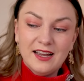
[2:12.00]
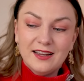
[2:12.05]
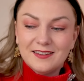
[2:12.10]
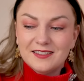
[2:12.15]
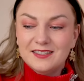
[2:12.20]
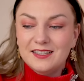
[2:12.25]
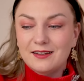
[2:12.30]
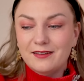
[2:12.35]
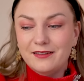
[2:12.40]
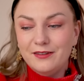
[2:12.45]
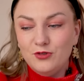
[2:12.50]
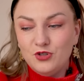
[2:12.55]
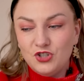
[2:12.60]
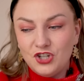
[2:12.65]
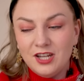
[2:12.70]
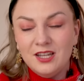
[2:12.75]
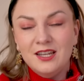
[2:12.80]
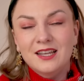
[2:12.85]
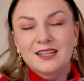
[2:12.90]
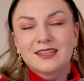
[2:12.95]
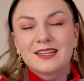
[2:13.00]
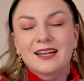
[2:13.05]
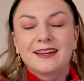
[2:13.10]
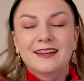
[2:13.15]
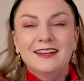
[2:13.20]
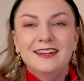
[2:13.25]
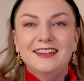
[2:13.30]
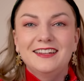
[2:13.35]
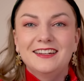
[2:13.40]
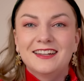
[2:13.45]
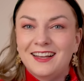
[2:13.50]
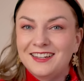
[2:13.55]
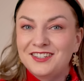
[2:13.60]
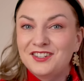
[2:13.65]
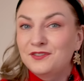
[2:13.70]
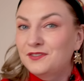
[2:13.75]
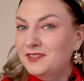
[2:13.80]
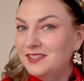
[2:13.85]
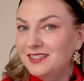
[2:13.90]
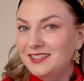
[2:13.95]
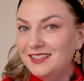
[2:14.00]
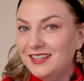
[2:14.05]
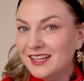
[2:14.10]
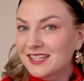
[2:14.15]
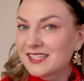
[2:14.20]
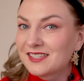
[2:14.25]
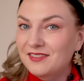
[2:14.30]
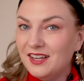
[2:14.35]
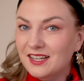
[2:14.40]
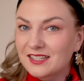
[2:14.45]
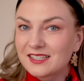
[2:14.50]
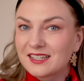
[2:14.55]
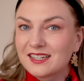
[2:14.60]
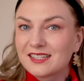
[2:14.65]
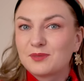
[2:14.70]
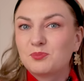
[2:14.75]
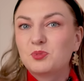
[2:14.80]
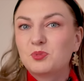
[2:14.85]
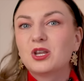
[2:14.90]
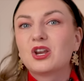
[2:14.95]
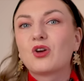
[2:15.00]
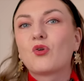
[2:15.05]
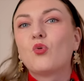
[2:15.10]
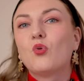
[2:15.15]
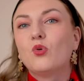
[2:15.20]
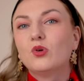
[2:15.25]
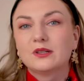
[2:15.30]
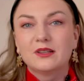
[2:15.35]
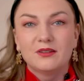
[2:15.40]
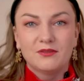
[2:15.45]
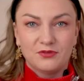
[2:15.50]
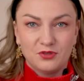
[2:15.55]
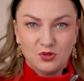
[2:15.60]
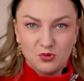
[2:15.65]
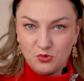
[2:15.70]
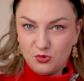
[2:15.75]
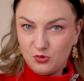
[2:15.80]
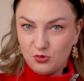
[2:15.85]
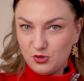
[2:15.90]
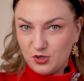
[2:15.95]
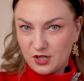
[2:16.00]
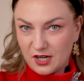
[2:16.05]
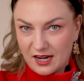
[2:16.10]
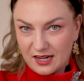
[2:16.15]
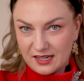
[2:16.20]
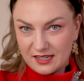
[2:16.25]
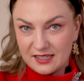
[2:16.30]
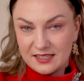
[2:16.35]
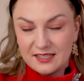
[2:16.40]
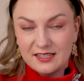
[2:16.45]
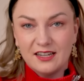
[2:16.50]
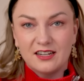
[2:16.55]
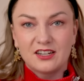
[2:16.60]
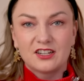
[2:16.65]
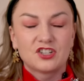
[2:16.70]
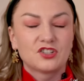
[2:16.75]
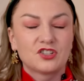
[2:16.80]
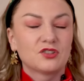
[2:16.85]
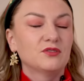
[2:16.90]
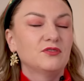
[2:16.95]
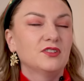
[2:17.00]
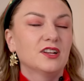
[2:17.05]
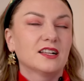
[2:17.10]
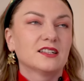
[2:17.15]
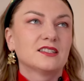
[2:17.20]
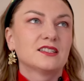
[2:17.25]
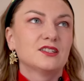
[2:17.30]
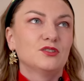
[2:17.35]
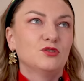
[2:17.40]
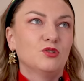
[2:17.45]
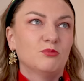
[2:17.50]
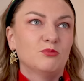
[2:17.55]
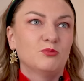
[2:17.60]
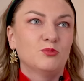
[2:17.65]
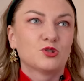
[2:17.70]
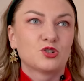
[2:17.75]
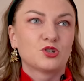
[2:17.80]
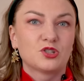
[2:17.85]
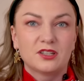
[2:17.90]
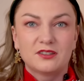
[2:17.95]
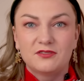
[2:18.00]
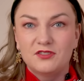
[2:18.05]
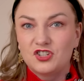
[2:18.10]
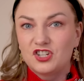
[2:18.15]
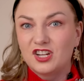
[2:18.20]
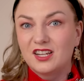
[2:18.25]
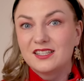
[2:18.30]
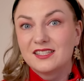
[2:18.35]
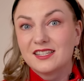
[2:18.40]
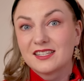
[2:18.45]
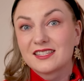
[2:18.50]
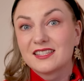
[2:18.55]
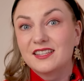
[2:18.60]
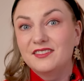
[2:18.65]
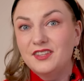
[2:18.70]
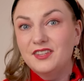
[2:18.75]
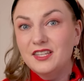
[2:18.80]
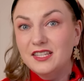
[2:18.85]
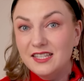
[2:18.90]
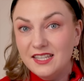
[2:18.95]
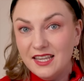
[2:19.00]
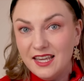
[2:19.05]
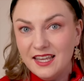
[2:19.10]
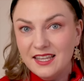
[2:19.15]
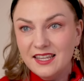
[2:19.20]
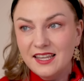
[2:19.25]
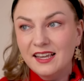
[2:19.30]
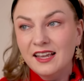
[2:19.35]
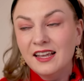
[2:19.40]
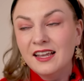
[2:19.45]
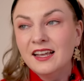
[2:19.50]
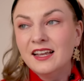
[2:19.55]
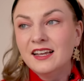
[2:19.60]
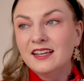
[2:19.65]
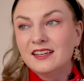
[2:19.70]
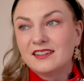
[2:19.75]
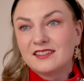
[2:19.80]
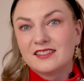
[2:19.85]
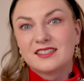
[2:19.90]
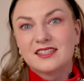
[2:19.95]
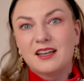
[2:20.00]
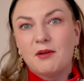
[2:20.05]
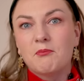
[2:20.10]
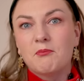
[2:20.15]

Заключение так или иначе всегда связано с переходом в другую реальность. Так, 12 дом может отвечать за сновидение, за